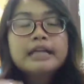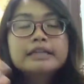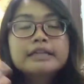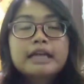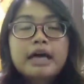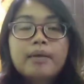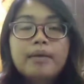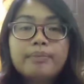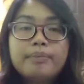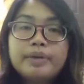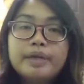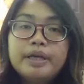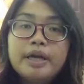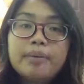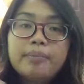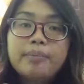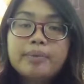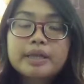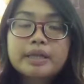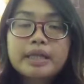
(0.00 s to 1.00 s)
Tapi
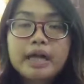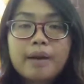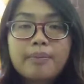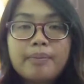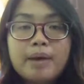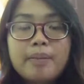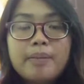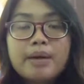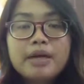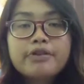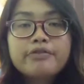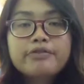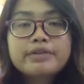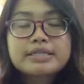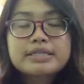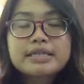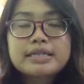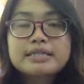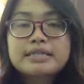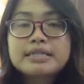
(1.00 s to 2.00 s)
yang pertama
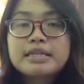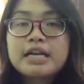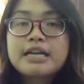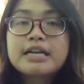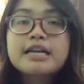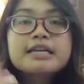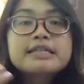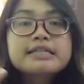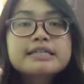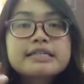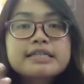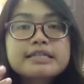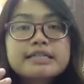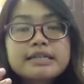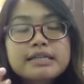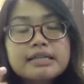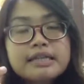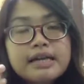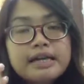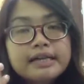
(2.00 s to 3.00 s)
manifestasinya adalah sisi
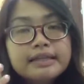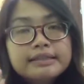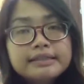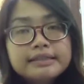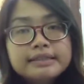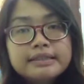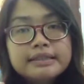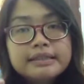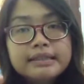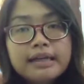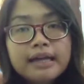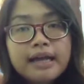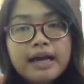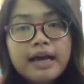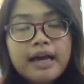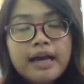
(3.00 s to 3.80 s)
yang kecil,